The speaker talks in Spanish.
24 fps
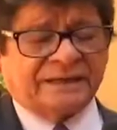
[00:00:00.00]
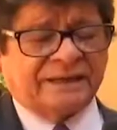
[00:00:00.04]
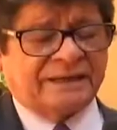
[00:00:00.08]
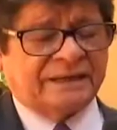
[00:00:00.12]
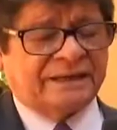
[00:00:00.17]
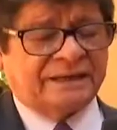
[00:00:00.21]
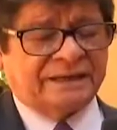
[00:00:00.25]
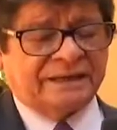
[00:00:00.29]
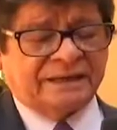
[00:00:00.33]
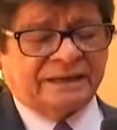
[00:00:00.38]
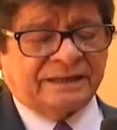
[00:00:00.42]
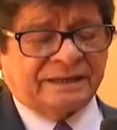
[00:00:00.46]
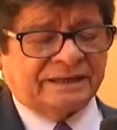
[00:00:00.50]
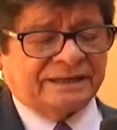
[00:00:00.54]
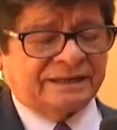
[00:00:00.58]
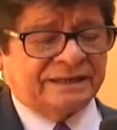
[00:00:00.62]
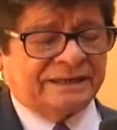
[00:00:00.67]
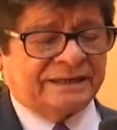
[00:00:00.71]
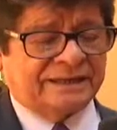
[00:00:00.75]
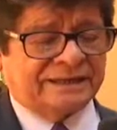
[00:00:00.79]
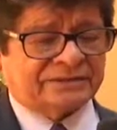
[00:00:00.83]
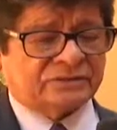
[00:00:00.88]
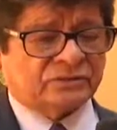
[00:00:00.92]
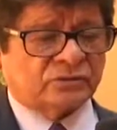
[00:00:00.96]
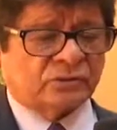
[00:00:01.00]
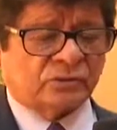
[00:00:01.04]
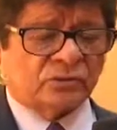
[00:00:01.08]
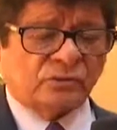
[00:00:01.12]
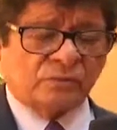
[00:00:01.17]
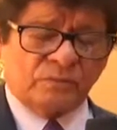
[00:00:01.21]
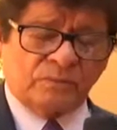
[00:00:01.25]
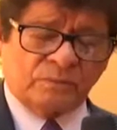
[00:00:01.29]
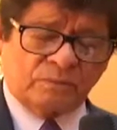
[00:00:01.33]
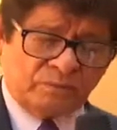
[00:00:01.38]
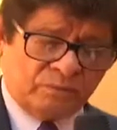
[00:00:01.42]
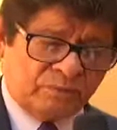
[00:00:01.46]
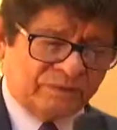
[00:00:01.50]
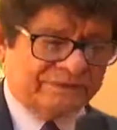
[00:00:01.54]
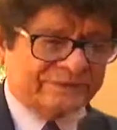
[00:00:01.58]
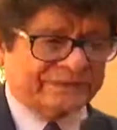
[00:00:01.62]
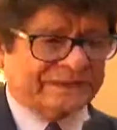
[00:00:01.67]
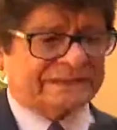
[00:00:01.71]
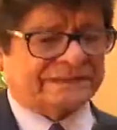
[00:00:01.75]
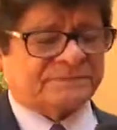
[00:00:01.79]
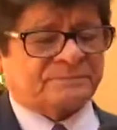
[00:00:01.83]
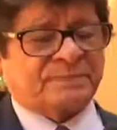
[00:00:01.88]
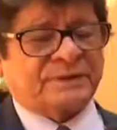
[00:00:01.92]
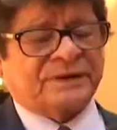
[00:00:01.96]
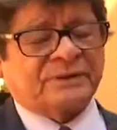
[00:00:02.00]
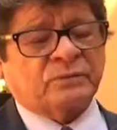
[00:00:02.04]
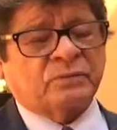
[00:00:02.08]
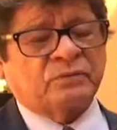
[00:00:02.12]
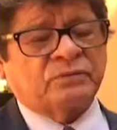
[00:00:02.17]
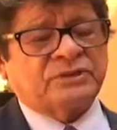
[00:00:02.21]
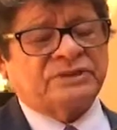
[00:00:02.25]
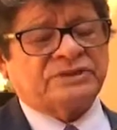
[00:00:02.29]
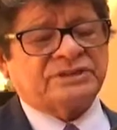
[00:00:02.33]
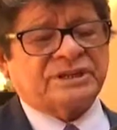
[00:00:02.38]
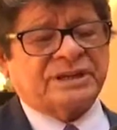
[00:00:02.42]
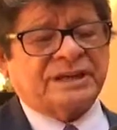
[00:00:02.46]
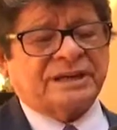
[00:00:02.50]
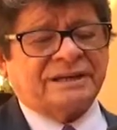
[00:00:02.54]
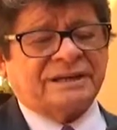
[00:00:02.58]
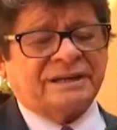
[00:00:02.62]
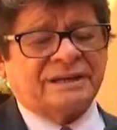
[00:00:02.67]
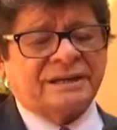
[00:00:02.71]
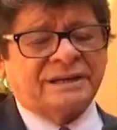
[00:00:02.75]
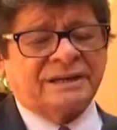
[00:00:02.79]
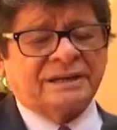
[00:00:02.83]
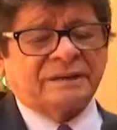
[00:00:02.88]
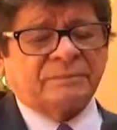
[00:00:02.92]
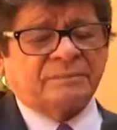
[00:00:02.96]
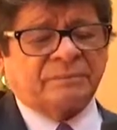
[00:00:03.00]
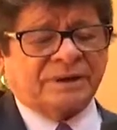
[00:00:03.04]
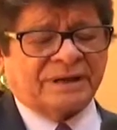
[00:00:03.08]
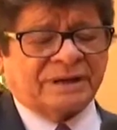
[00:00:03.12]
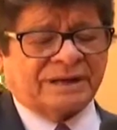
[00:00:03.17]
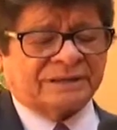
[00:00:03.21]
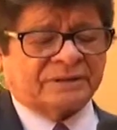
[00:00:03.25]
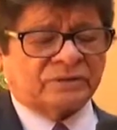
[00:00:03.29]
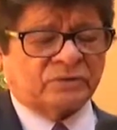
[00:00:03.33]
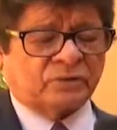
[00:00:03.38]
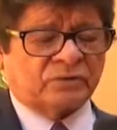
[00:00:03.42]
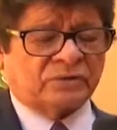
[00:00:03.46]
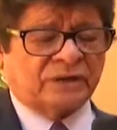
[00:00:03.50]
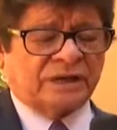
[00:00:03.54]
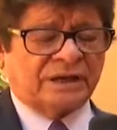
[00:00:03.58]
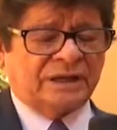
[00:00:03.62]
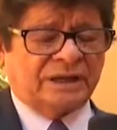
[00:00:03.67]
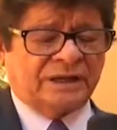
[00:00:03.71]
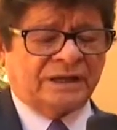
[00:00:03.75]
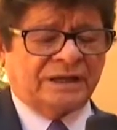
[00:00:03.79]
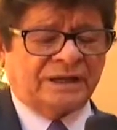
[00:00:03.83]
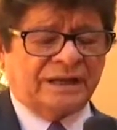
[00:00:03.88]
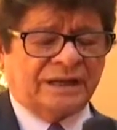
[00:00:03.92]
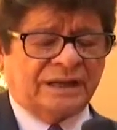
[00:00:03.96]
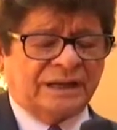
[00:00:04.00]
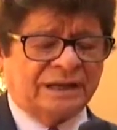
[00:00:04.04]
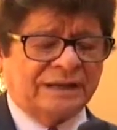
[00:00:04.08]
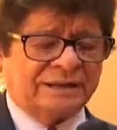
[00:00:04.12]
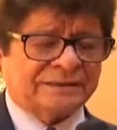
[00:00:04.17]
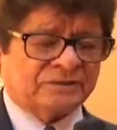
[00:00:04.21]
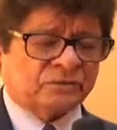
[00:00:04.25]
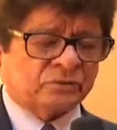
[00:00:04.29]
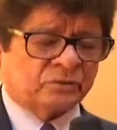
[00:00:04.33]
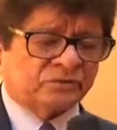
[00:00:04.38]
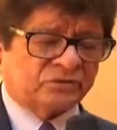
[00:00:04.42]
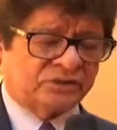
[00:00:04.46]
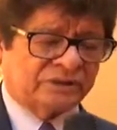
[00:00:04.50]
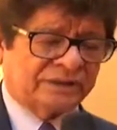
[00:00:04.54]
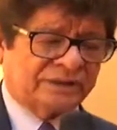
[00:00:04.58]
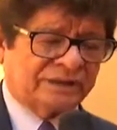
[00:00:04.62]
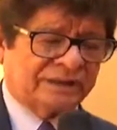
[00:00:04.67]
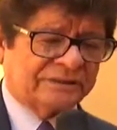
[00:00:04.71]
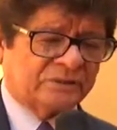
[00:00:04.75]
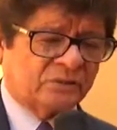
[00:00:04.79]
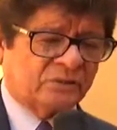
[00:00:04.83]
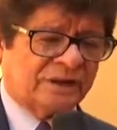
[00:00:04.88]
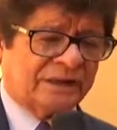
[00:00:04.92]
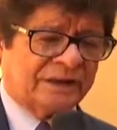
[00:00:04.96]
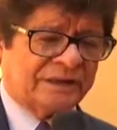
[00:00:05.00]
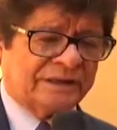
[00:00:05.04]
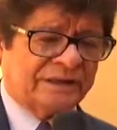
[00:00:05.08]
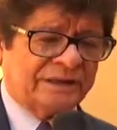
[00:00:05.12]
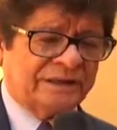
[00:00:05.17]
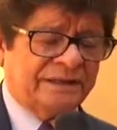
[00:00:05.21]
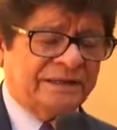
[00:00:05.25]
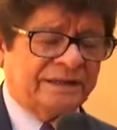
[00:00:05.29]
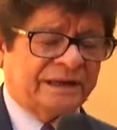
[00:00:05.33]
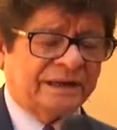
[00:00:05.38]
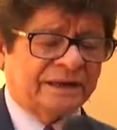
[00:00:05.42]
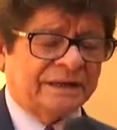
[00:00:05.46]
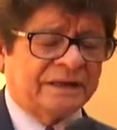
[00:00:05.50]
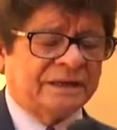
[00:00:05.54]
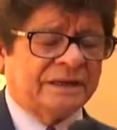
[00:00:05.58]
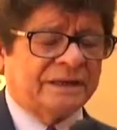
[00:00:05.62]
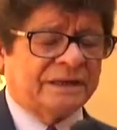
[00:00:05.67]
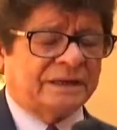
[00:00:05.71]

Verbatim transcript: que eh, esto pues es perjudicial para toda la sociedad oaxaqueña.